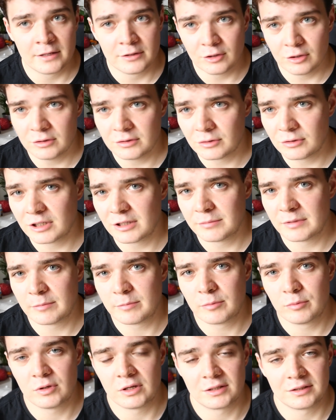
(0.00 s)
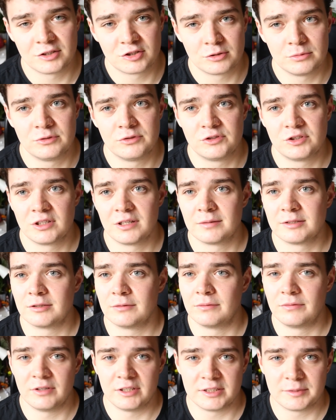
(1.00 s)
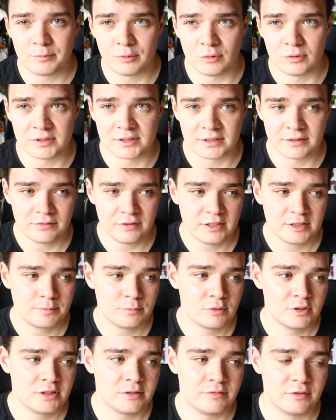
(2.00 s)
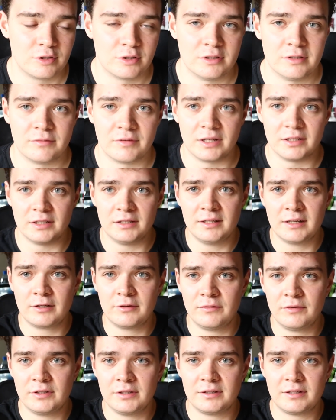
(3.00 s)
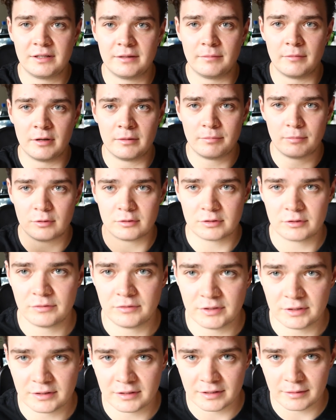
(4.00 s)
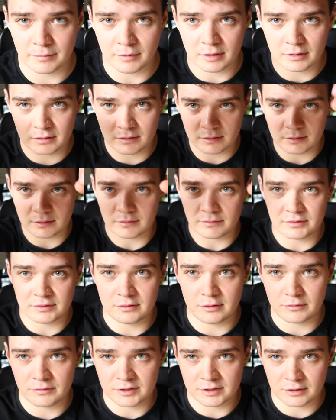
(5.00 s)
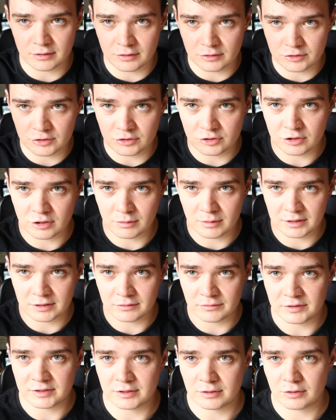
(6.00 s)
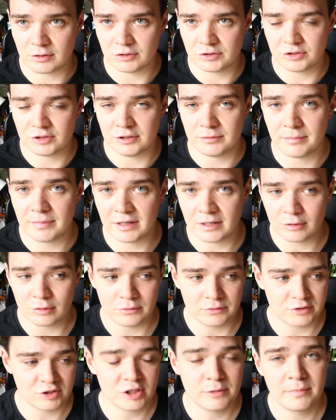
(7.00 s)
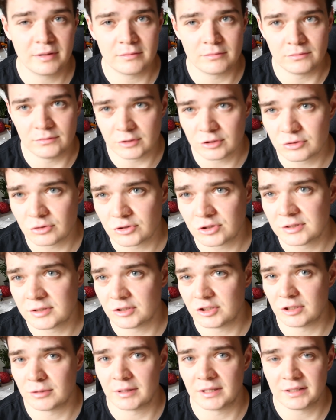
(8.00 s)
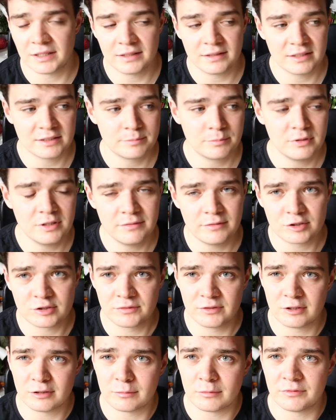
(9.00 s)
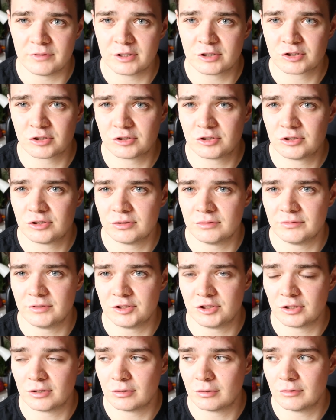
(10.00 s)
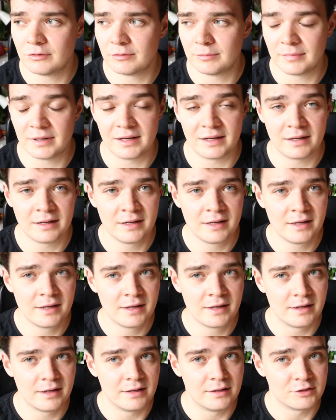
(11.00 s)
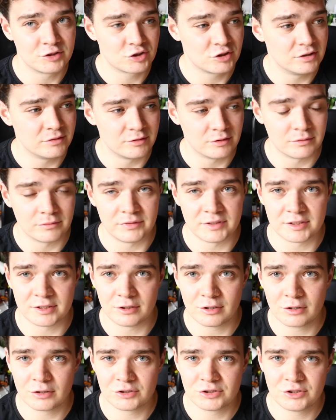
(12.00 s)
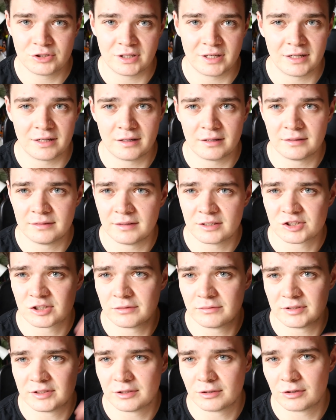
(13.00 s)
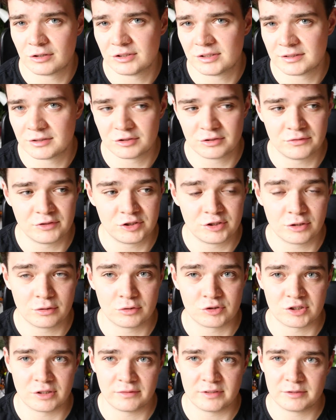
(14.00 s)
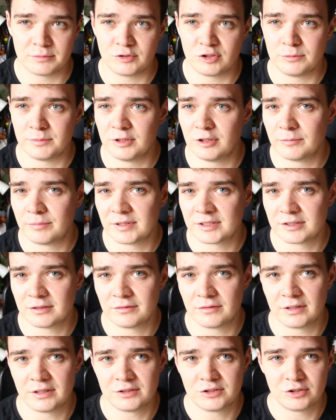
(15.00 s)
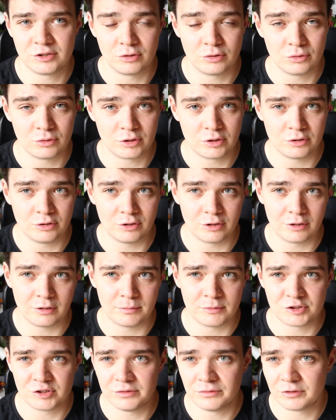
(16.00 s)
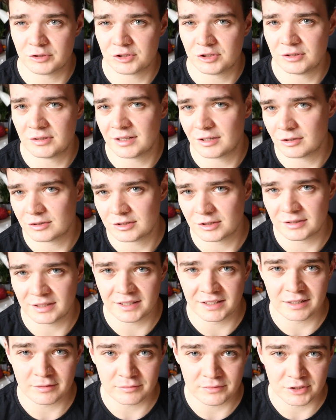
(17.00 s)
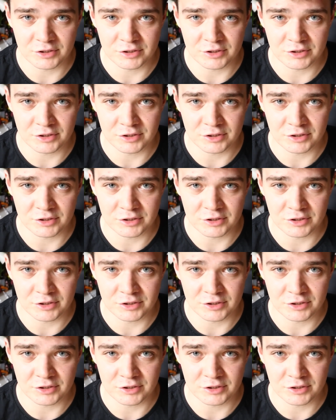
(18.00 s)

No a drugim najpopularniejsze ćwiczenia są face pulsy. Face pulsy wykonywane nachwytem, podchwytem, y, do wysokości czoła, do wysokości barków. Trzeba wyczuć, co działa na nas, ponieważ wiadomo, większość wyciągów ma y, sztywną wysokość, a nasza wysokość jest oczywiście różna, więc musimy dopasować ruch do możliwości tego, co daje nam